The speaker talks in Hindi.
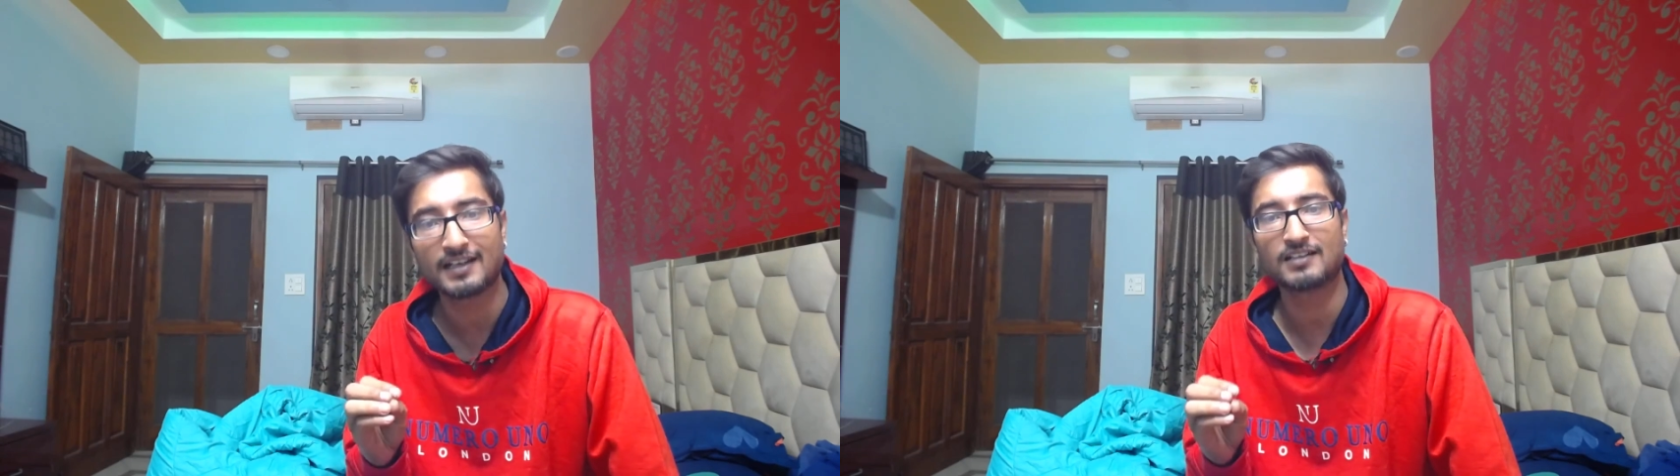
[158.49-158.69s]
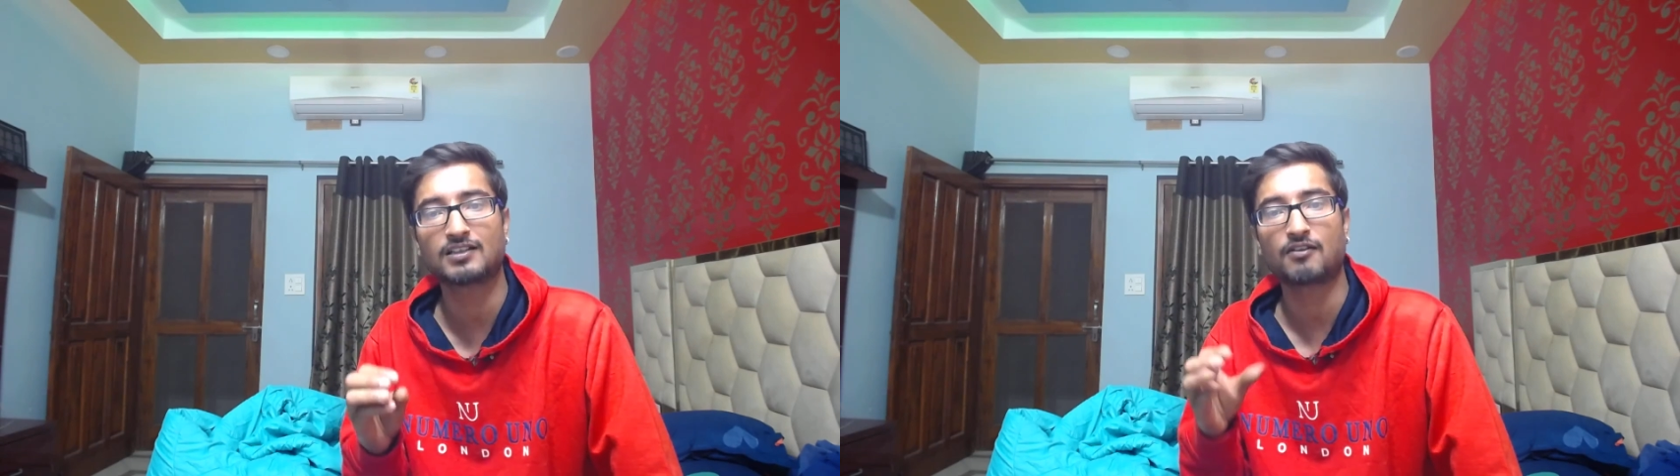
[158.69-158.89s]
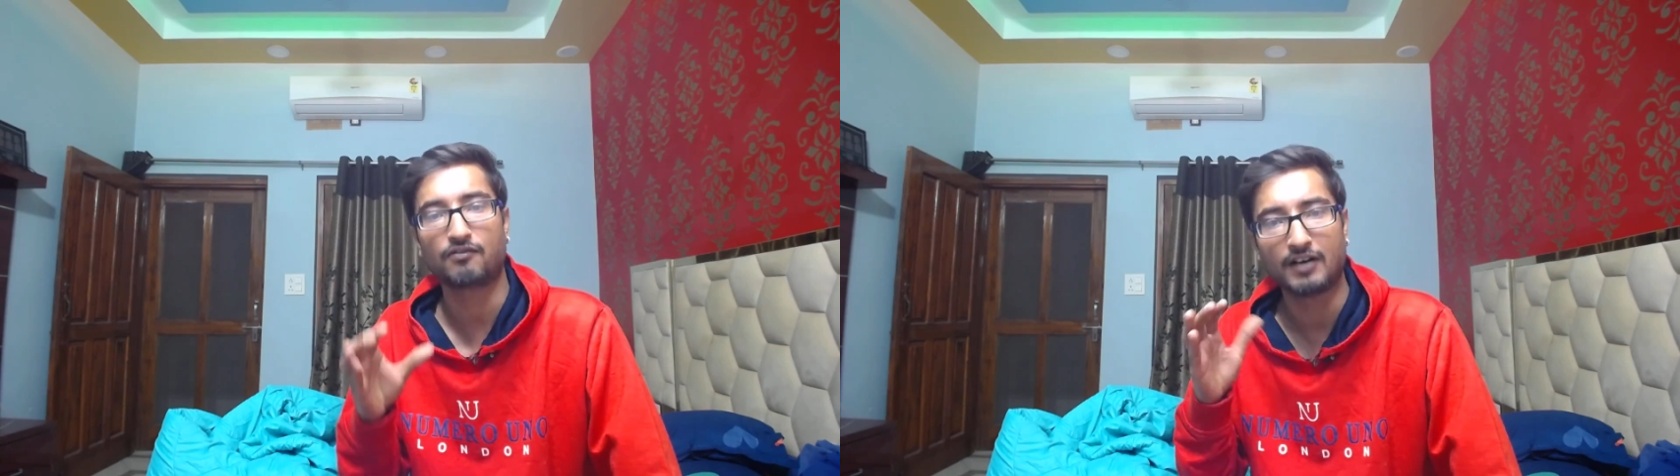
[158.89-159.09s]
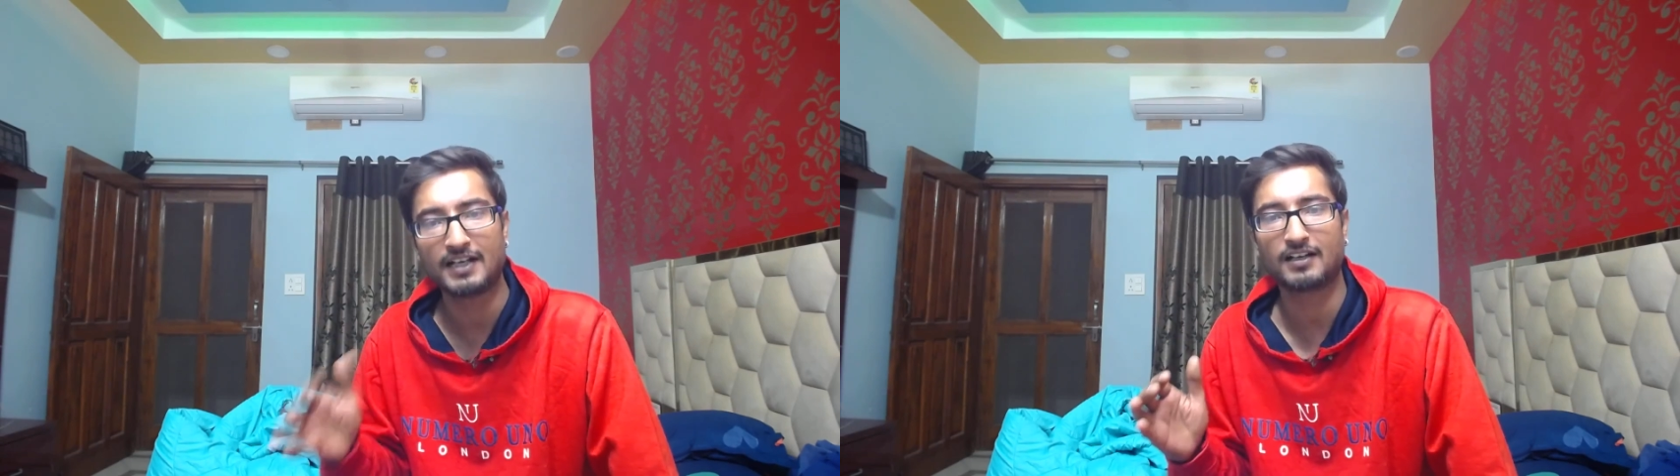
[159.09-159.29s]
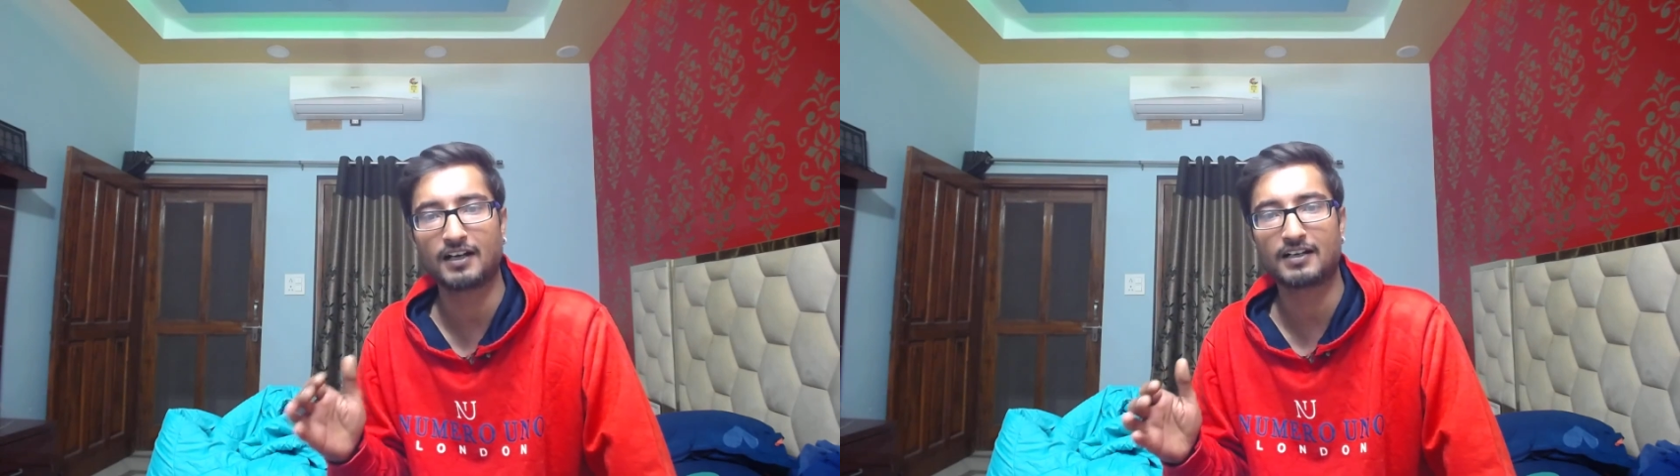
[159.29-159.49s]
अंदर फाइट
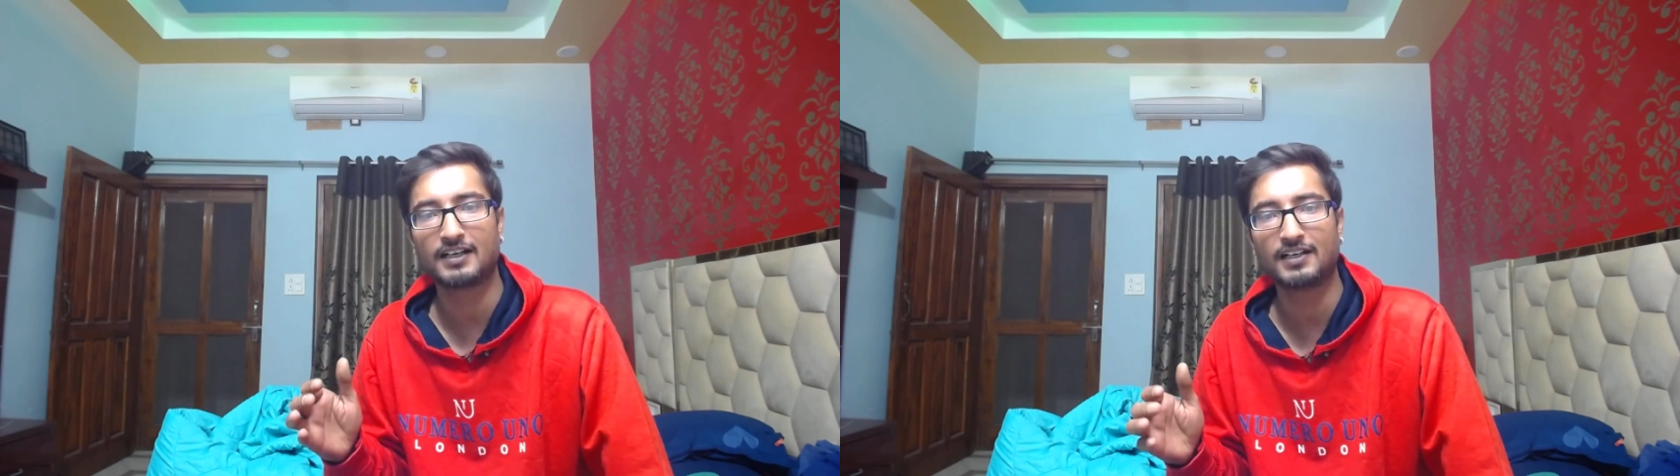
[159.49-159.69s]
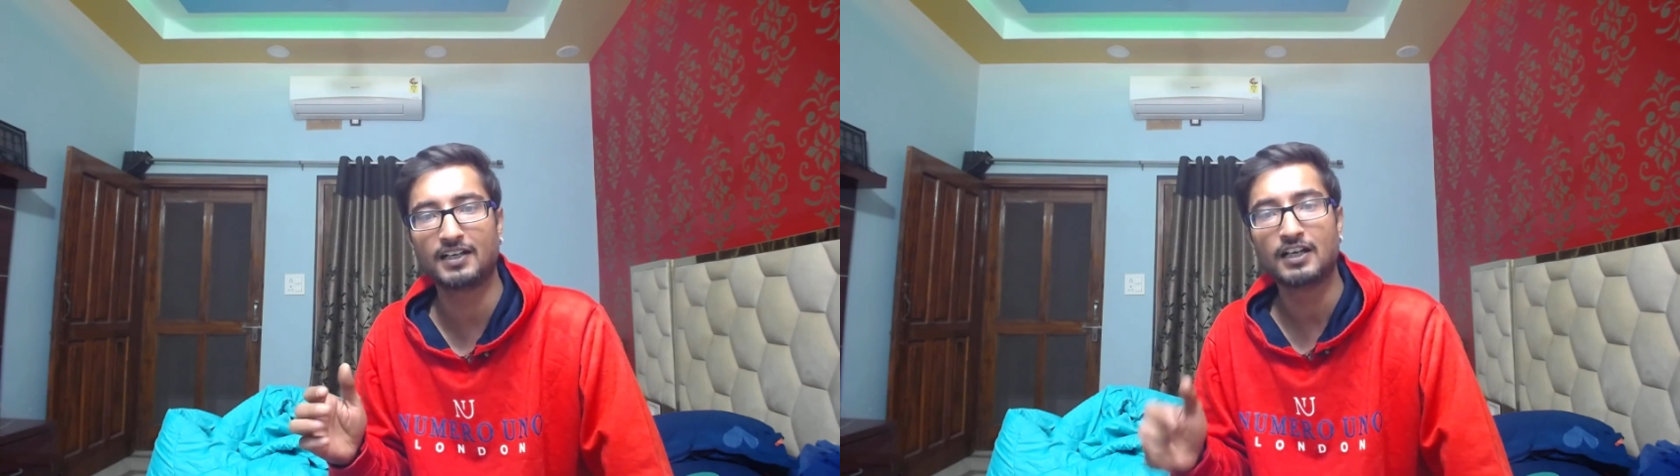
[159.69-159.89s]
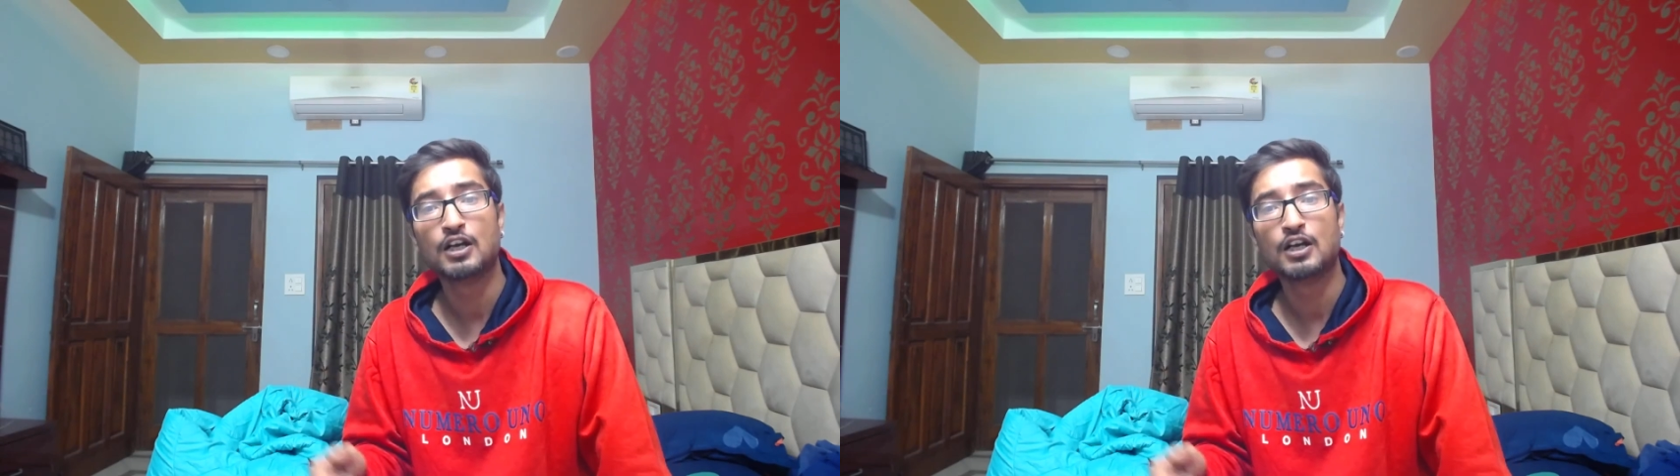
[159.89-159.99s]
करने की